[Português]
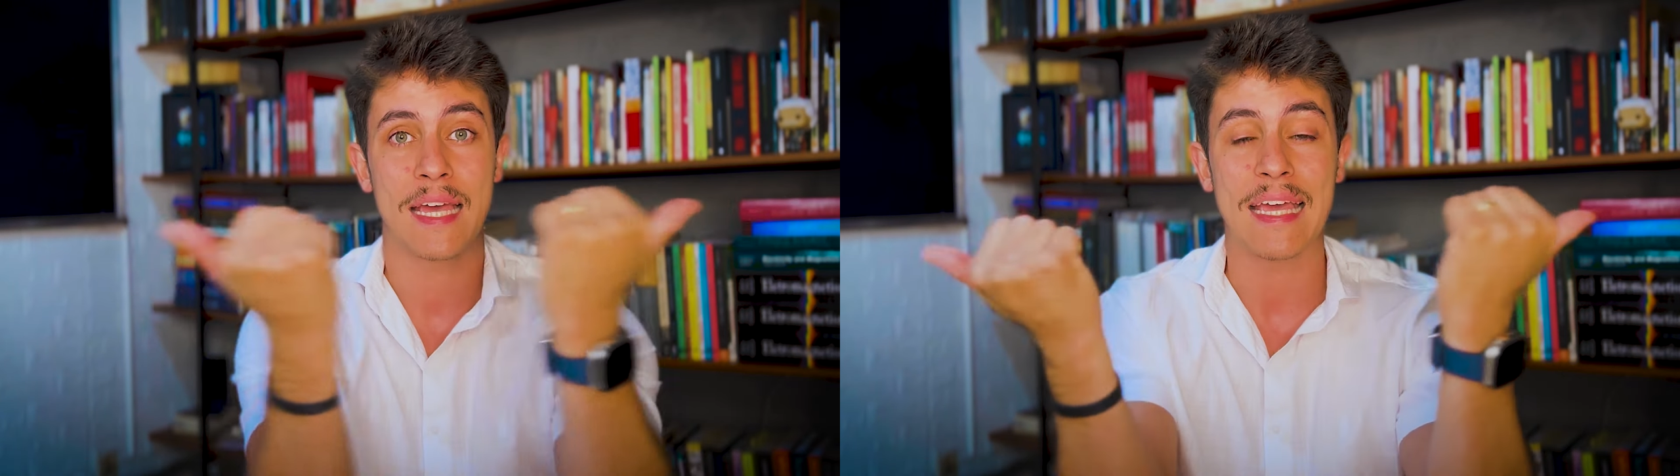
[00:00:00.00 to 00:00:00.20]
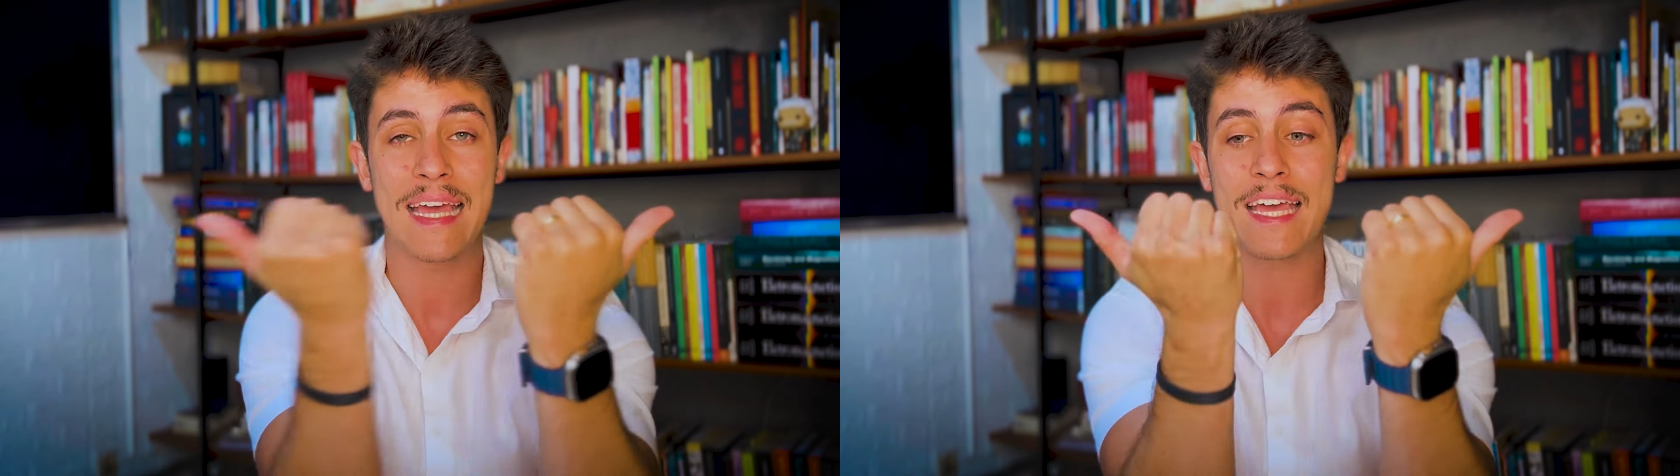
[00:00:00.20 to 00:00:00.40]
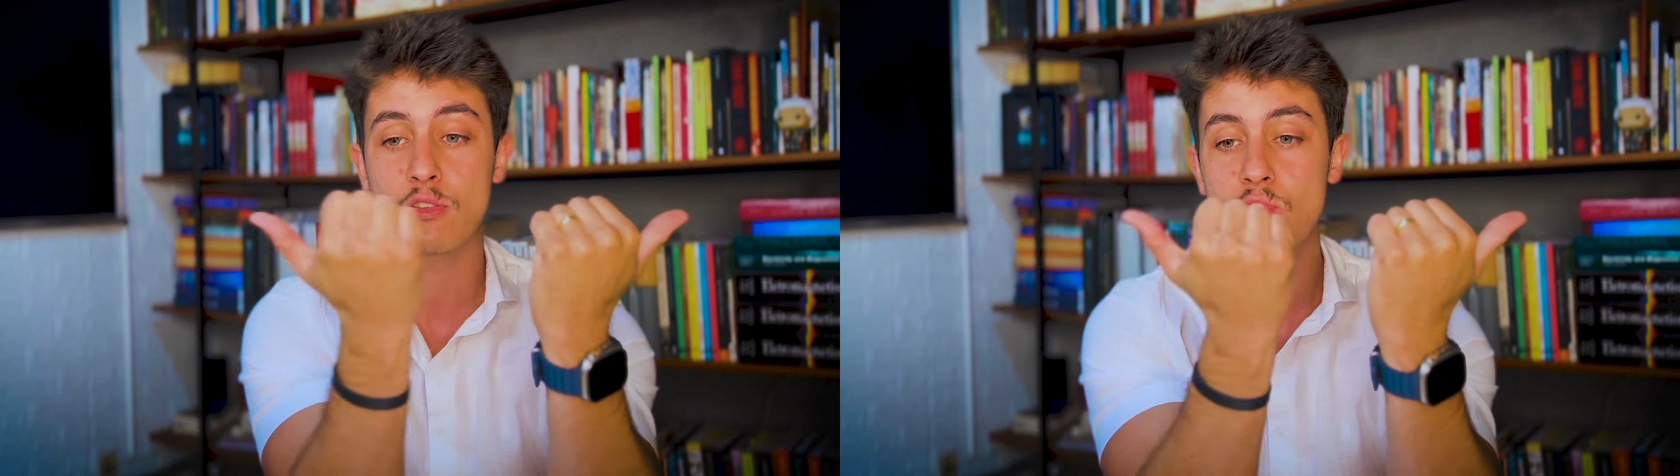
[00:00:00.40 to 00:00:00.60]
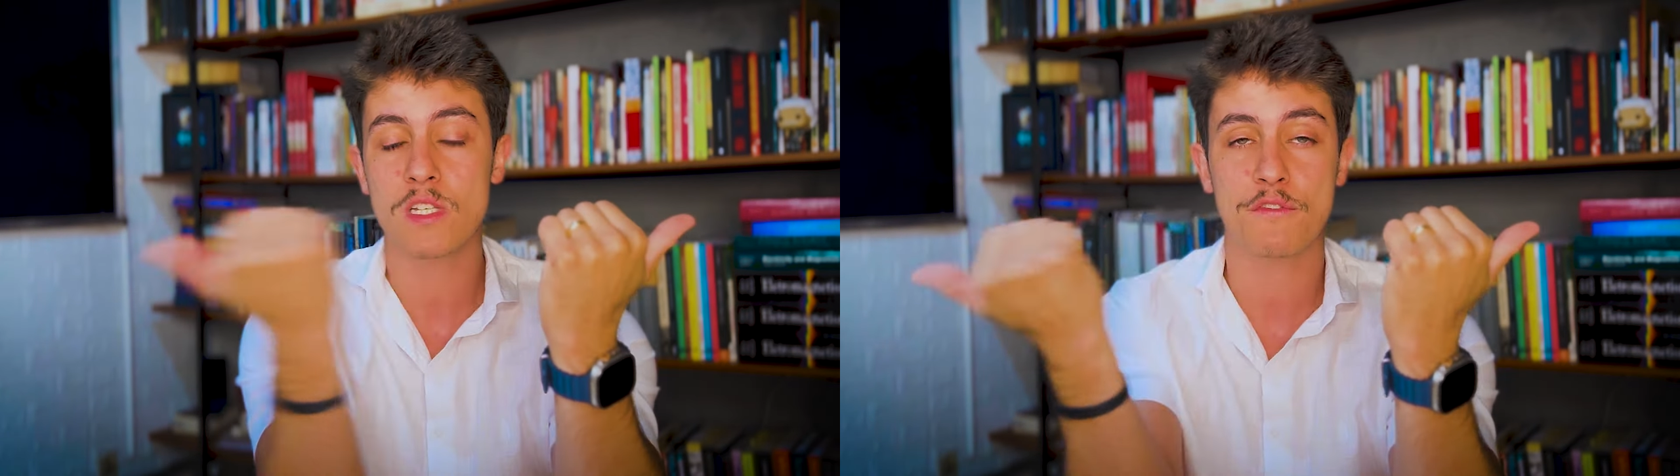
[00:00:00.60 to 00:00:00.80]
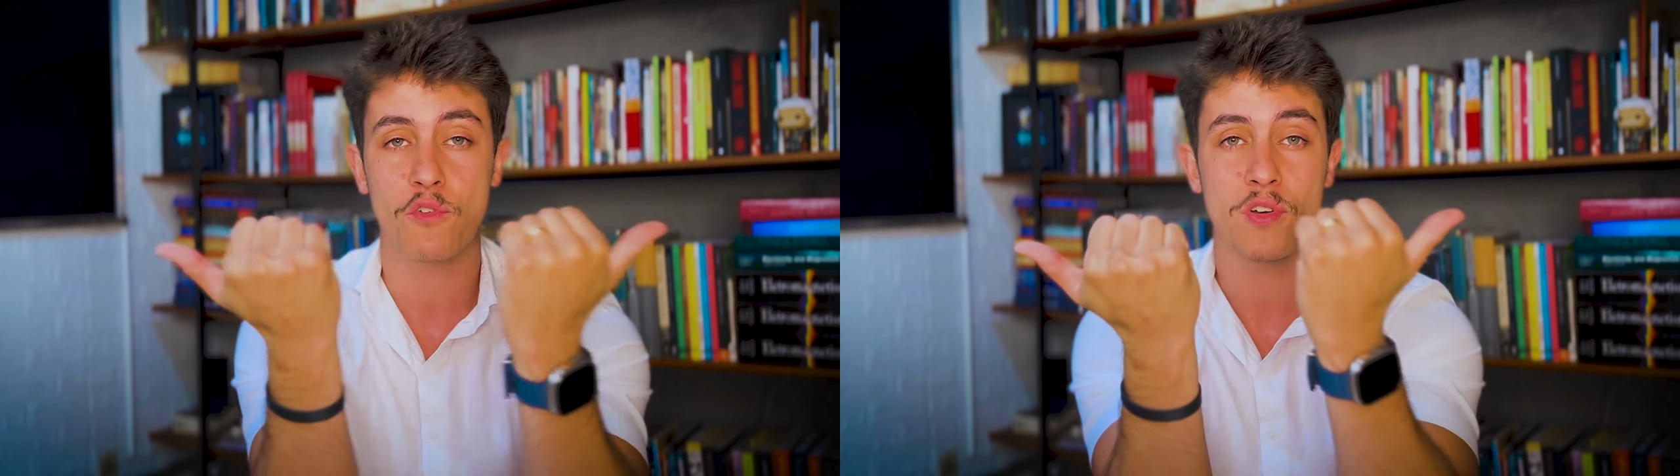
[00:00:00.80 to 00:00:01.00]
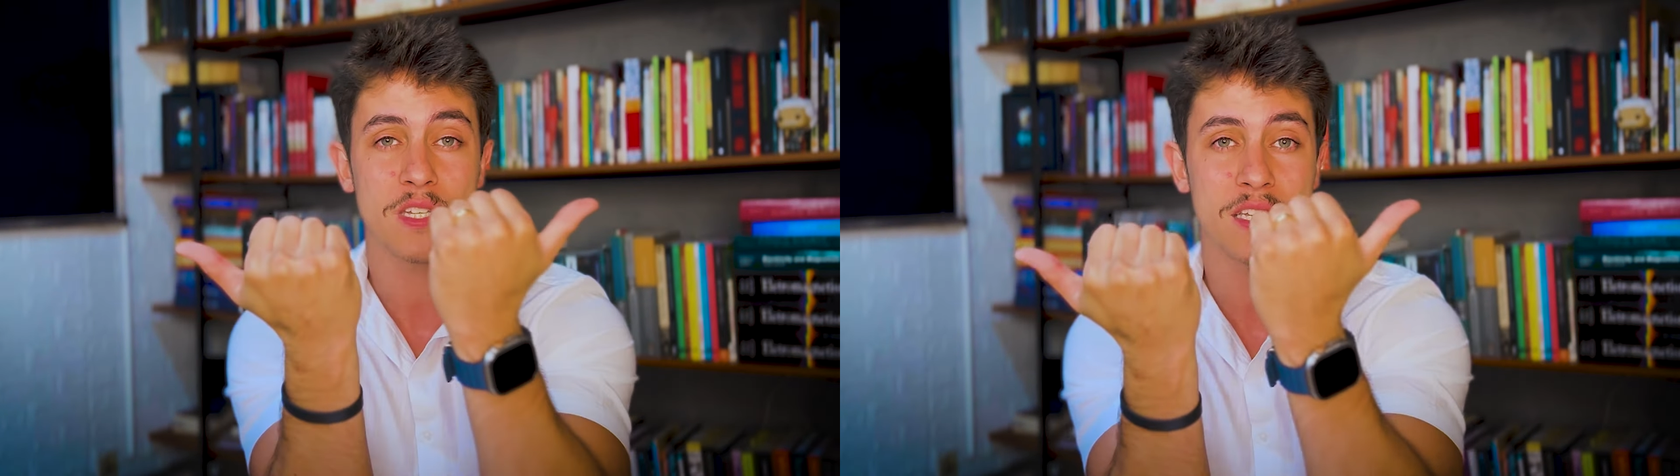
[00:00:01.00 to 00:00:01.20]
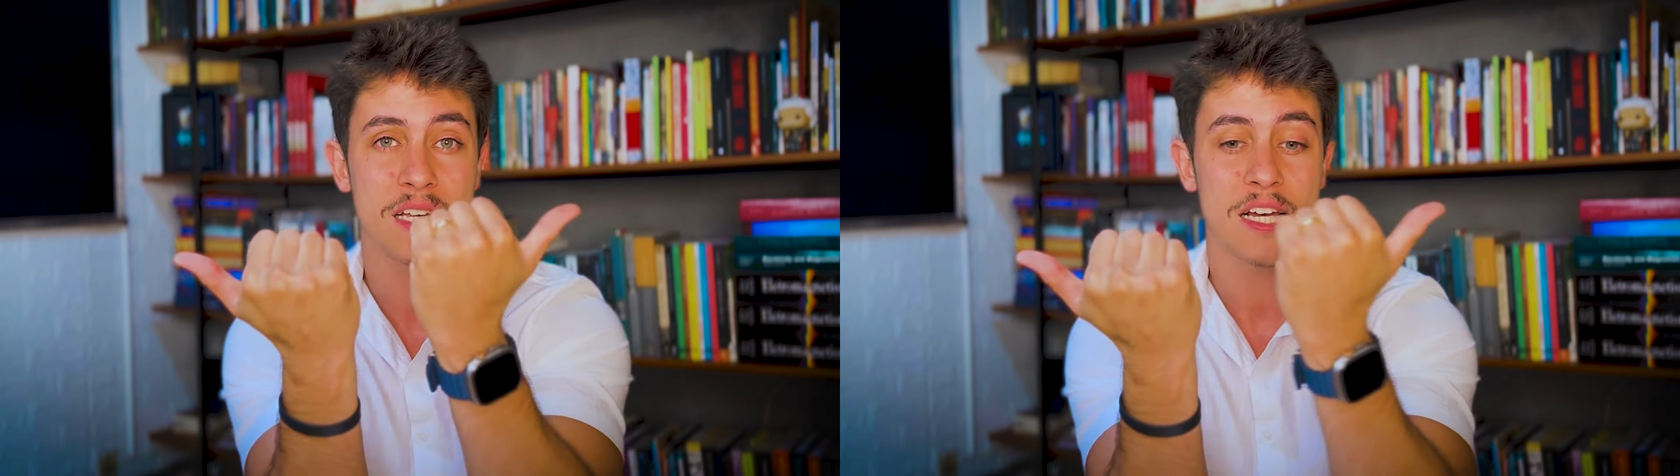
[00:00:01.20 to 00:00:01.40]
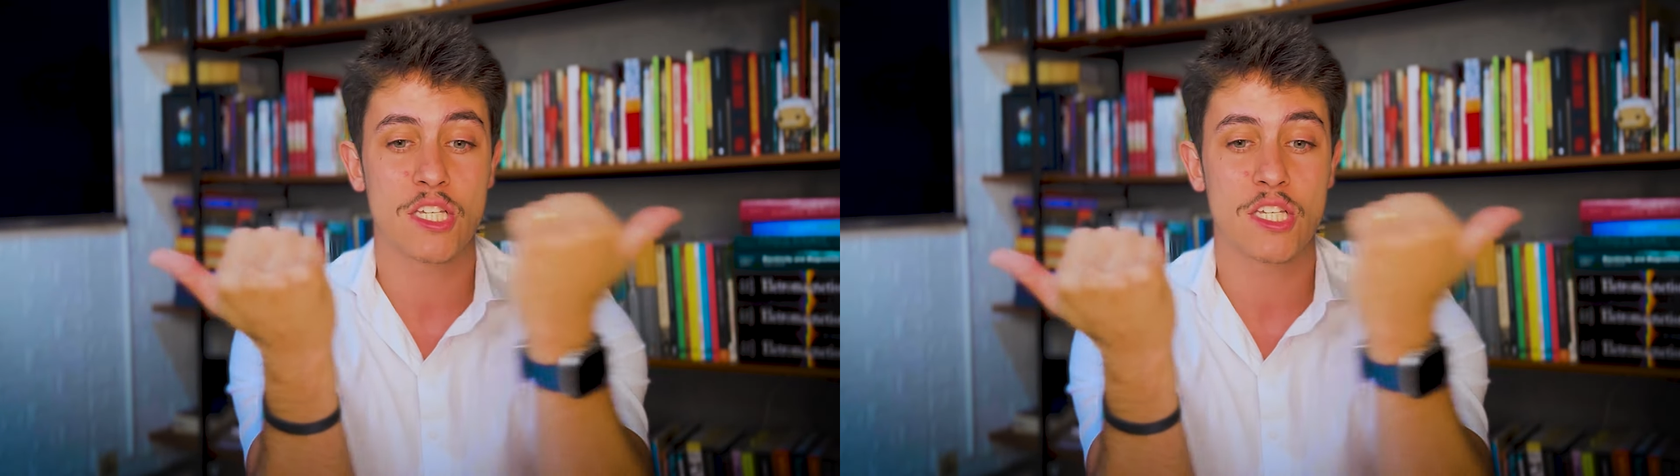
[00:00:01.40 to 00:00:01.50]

E aí duas forças